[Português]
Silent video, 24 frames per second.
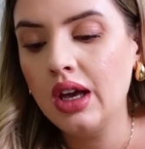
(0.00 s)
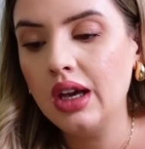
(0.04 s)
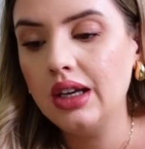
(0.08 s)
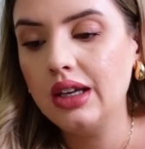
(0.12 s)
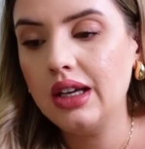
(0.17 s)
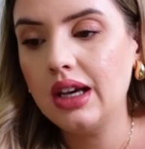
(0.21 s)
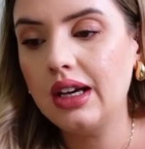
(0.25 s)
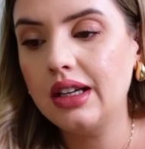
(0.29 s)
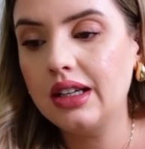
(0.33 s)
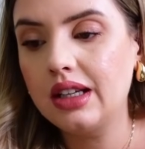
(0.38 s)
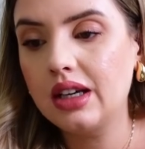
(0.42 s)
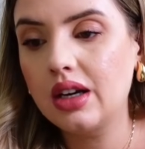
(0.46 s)
E
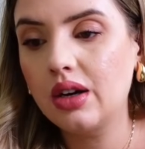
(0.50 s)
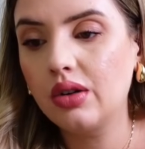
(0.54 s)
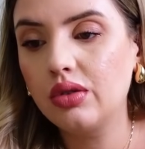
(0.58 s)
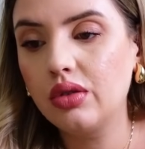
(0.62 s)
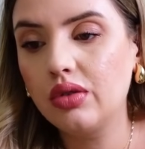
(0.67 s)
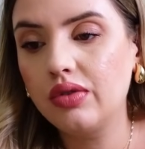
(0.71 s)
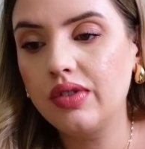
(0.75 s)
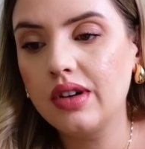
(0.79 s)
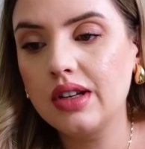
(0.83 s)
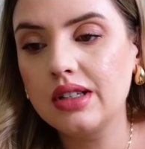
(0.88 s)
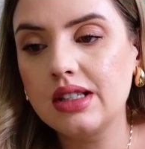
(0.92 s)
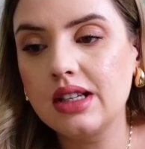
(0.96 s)
aí, o que, que eu tô
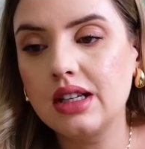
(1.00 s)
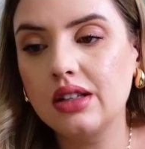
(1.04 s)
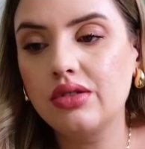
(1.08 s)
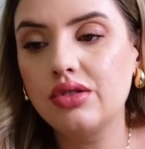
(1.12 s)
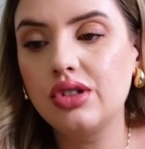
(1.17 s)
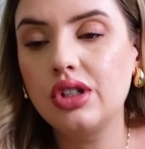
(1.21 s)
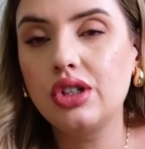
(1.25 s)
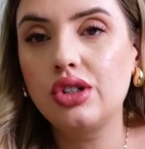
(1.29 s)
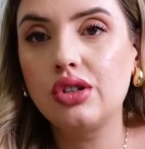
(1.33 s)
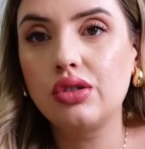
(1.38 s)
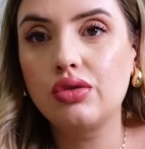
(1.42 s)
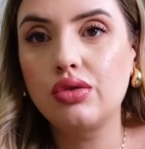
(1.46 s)
fazendo,
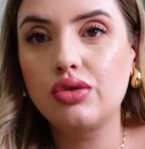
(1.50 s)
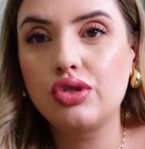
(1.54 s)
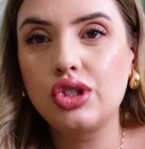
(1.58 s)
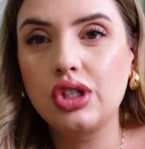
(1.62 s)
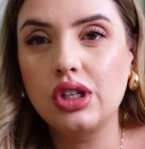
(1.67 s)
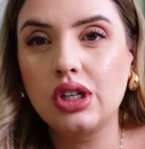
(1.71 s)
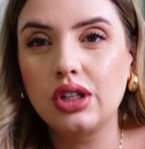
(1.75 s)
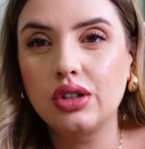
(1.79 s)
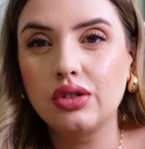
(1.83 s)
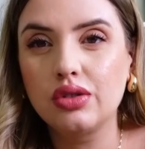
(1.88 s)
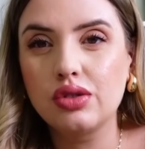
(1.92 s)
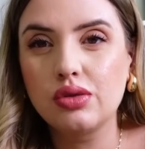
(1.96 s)
gente? Eu tô
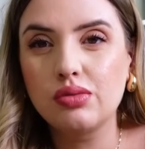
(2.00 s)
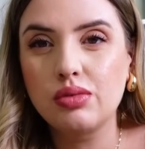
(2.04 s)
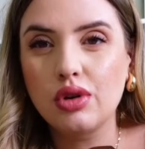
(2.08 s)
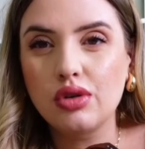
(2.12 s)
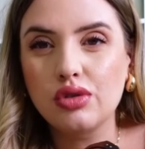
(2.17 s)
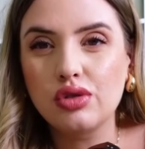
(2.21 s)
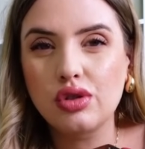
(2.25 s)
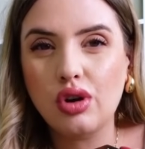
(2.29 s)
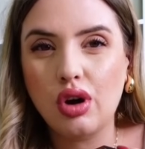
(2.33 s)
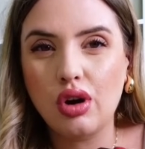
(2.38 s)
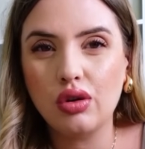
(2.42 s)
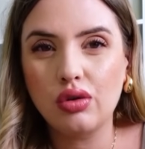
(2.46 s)
tirando os
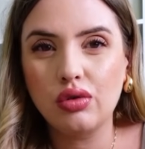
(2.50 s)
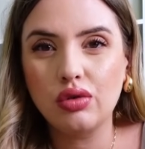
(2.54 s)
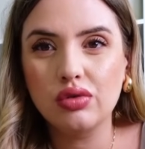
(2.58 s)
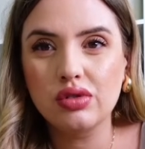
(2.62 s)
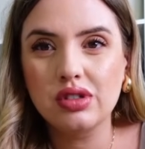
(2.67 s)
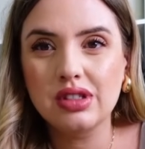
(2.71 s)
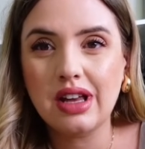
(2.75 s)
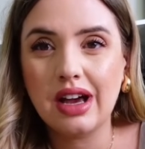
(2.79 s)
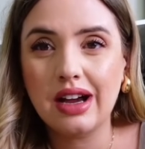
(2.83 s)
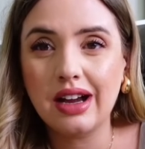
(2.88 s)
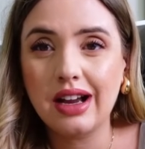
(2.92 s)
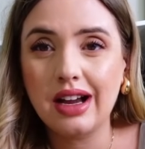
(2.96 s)
meus óculos
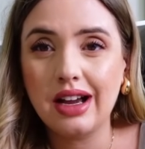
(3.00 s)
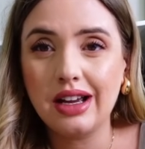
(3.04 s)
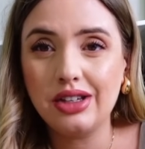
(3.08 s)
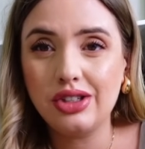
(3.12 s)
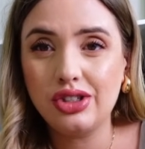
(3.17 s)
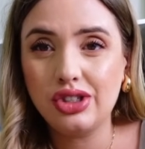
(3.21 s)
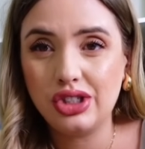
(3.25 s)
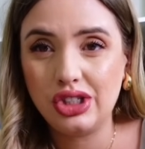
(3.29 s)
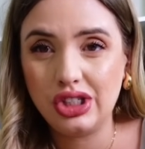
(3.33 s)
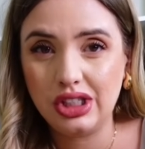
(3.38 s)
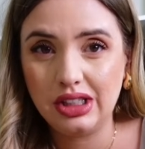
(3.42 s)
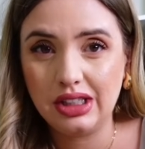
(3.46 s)
da
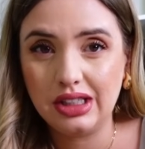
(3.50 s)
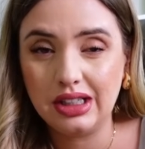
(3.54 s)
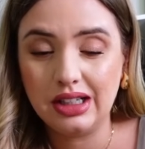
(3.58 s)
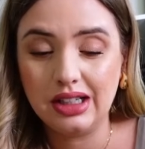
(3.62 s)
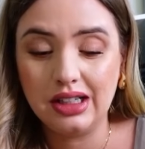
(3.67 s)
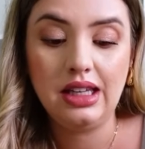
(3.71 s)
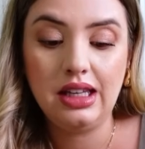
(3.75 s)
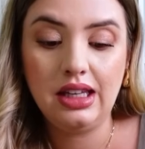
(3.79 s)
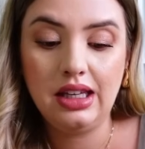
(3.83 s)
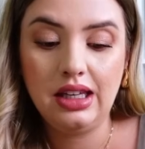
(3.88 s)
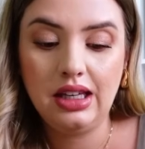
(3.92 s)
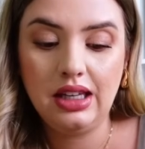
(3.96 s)
caixinha
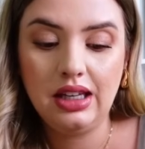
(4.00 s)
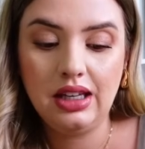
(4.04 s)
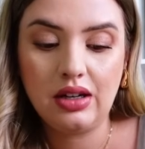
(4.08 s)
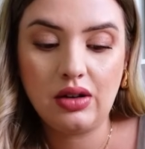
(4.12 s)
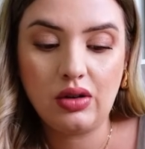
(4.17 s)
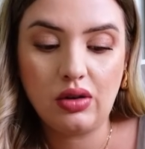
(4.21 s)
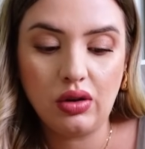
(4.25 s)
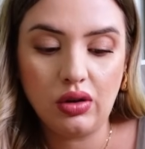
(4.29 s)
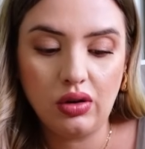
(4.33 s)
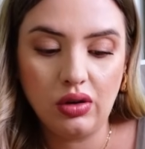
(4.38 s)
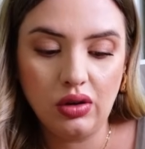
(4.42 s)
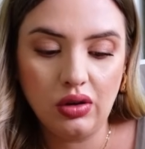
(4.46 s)
e
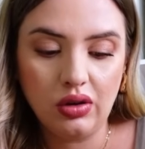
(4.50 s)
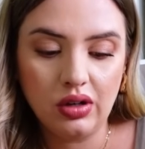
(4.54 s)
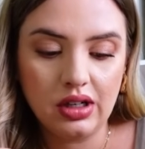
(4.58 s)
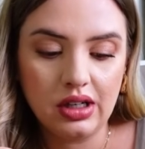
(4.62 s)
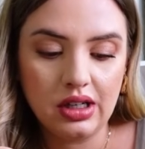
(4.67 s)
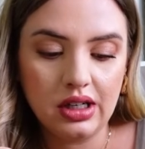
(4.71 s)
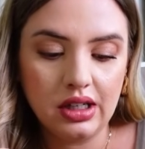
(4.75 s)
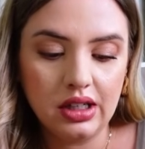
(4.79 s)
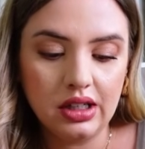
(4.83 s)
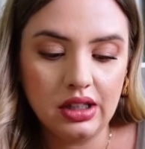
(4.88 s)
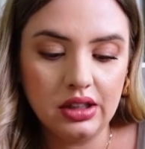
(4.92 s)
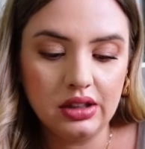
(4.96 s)

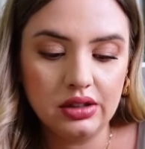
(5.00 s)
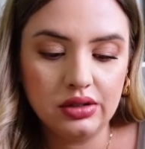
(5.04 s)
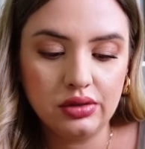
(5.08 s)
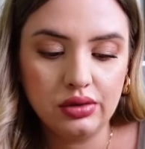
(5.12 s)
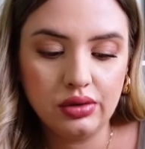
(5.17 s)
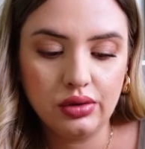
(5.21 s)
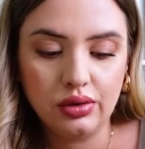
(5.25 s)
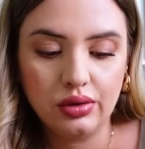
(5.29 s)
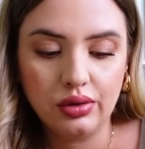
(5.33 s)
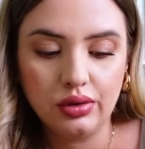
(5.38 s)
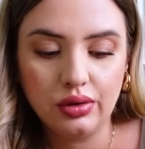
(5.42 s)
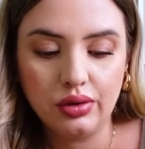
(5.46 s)

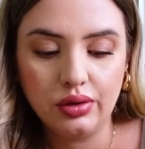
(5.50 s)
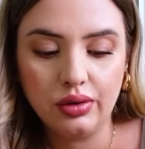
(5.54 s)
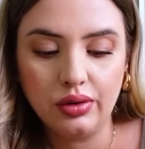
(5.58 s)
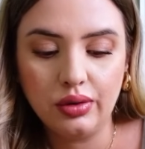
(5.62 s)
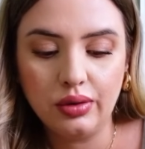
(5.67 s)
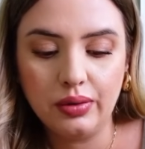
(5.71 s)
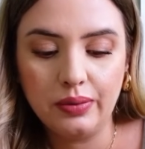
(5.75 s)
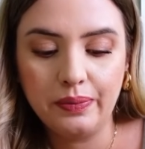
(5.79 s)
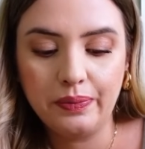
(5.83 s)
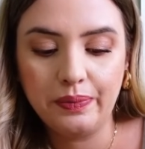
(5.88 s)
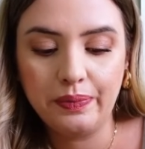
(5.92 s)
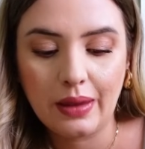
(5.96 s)

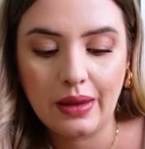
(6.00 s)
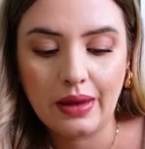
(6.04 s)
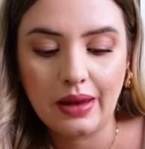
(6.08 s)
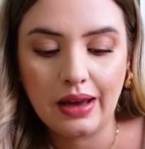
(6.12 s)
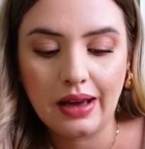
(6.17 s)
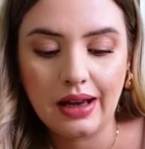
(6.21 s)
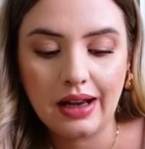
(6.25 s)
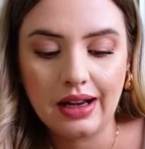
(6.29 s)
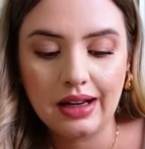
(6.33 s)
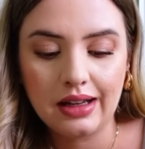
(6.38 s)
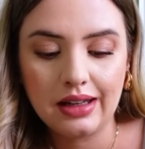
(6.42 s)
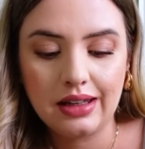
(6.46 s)
colocando
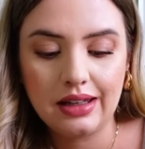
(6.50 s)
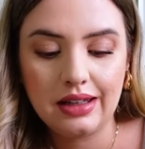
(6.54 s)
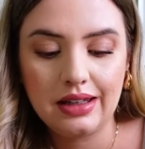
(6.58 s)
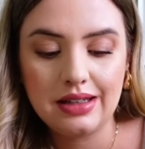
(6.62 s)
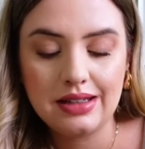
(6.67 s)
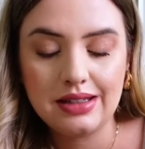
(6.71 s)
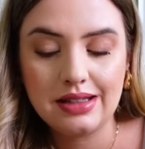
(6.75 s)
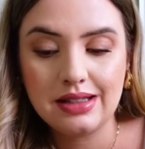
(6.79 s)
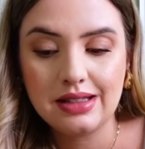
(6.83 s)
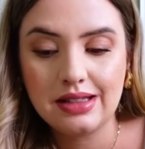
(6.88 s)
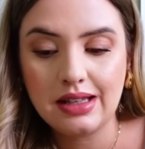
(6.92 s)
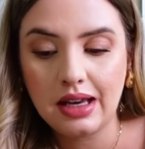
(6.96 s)
aqui
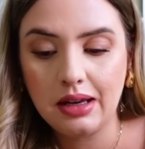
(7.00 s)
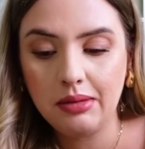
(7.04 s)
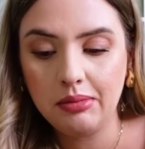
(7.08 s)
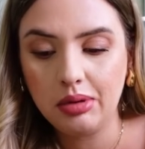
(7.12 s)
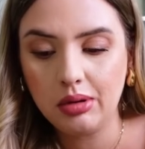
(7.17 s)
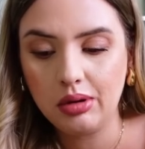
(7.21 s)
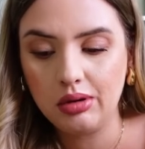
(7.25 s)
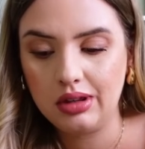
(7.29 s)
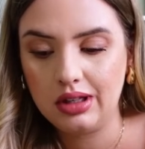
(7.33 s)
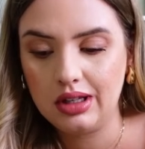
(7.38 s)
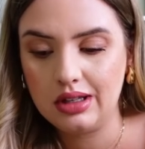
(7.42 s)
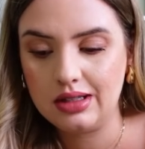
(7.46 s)
sem
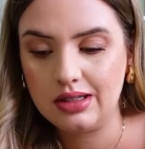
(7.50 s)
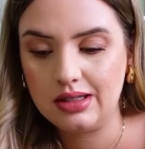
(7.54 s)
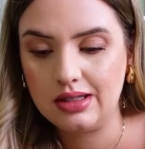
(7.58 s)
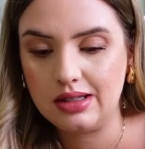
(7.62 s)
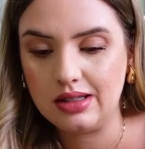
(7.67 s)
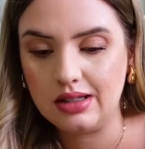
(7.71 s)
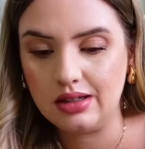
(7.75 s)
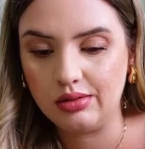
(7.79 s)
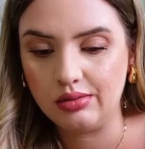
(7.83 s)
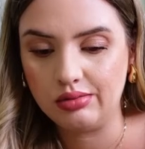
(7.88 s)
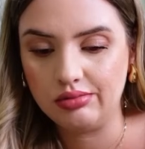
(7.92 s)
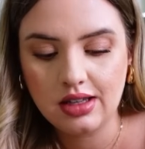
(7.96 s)

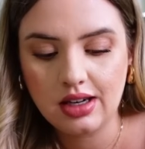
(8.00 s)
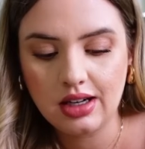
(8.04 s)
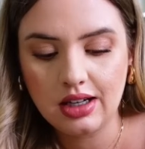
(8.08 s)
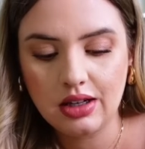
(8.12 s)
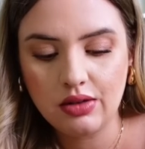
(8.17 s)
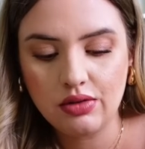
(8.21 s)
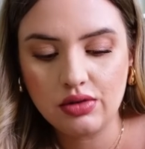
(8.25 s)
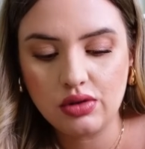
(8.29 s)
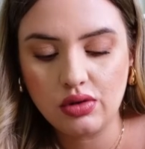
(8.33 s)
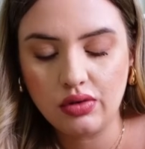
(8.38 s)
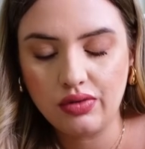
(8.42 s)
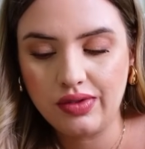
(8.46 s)
proteção. Será que eu
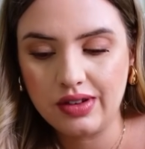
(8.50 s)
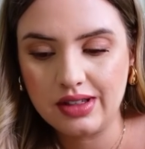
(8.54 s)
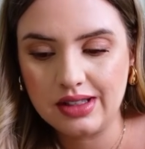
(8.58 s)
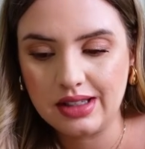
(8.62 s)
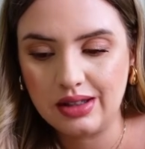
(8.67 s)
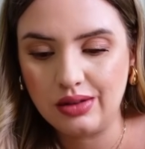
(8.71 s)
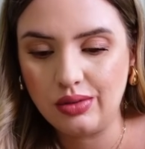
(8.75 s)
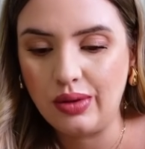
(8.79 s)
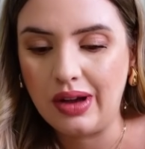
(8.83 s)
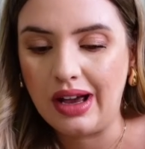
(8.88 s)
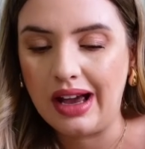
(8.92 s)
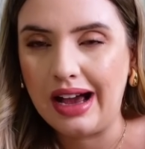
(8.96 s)
estou
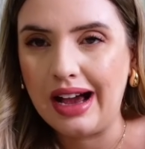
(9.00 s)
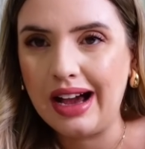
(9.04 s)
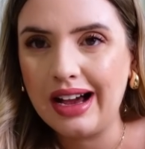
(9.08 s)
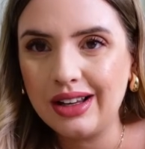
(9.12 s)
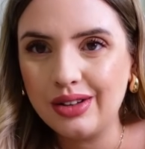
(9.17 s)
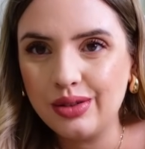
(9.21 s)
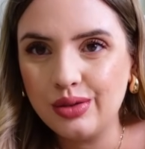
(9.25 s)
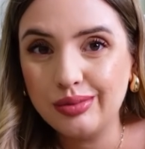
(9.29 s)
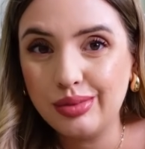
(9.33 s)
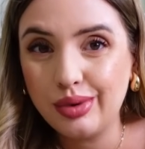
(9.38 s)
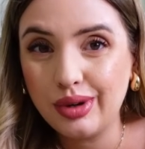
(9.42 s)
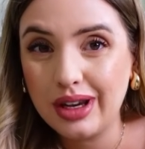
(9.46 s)
fazendo
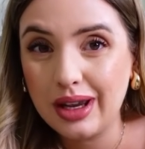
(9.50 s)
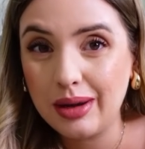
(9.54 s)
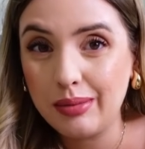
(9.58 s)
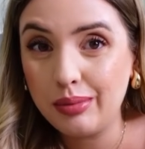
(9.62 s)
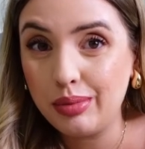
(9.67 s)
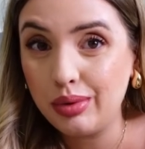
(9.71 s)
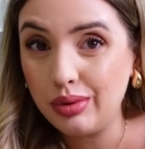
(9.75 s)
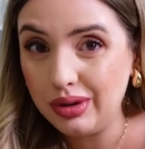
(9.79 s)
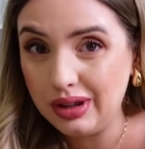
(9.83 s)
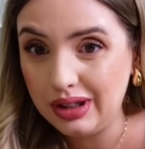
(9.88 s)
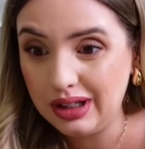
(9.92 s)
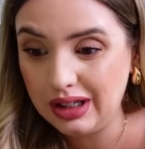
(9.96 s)
errado? Porque
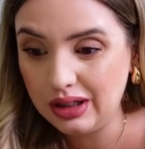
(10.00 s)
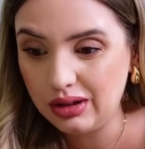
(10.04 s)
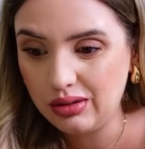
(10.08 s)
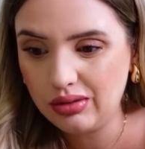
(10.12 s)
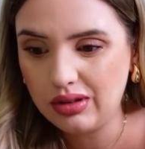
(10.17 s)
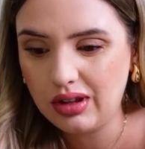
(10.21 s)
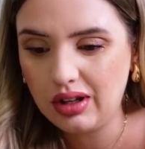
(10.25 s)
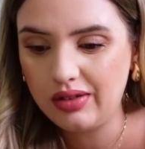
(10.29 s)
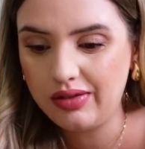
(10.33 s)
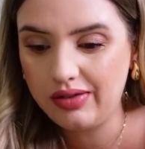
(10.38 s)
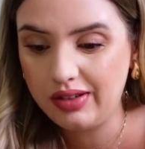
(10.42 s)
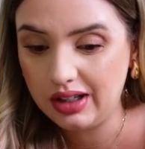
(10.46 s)
bonito
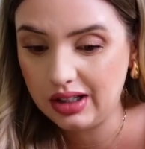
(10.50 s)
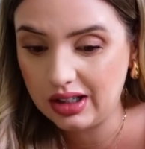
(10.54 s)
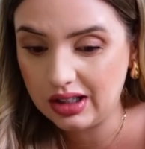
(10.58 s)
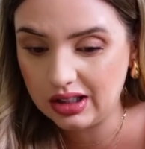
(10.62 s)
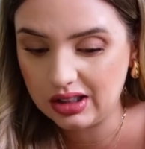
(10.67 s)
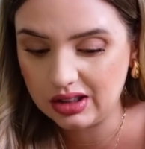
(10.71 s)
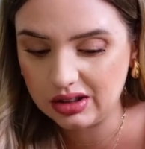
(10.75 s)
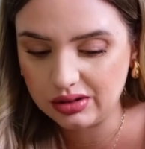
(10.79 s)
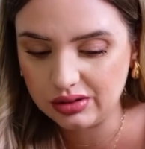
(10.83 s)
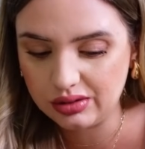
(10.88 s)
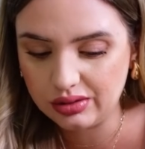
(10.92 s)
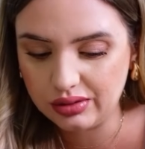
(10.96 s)
tá
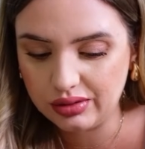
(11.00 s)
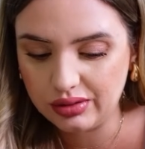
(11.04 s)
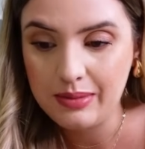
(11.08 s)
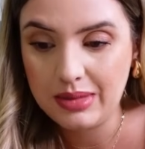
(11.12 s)
ficando.